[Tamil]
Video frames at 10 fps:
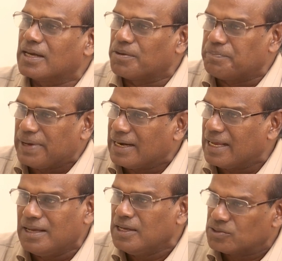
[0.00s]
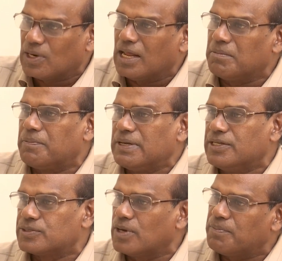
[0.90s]
பாருங்க அவர் பேரே சொல்லாமல்
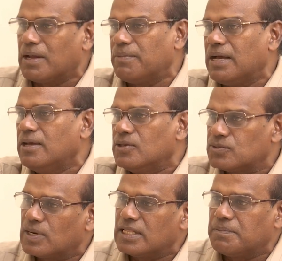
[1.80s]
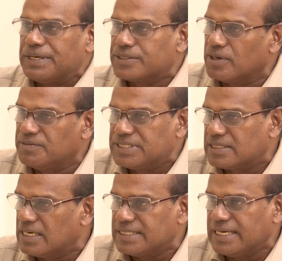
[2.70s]
பன்னீர் சொல்ல அப்போ நம்ம சொல்றது பன்னீர் சொல்லும்
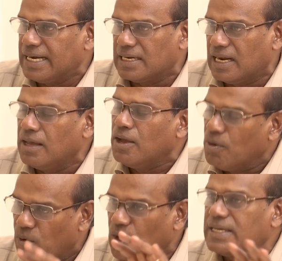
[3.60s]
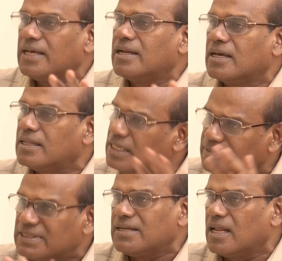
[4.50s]
விஷயத்துல சரியாயிட்டு இல்லை ஓட்டு என்னங்கிறது
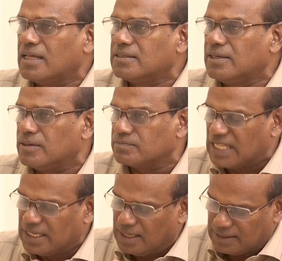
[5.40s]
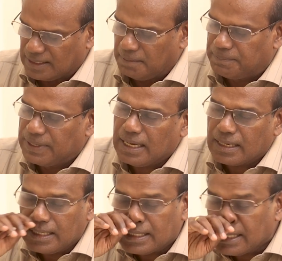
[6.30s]
இருபத்தி நாலு தான் தெரியும் தந்தை
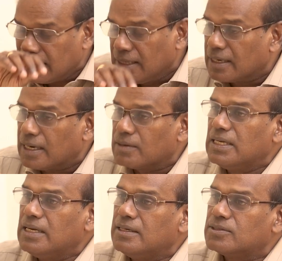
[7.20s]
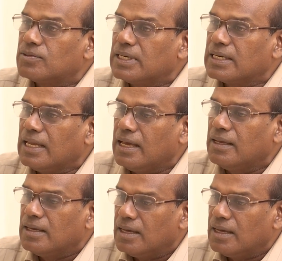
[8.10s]
பெரியார்கிட்ட கடவுள் இல்லைன்னு சொல்கிறீங்களே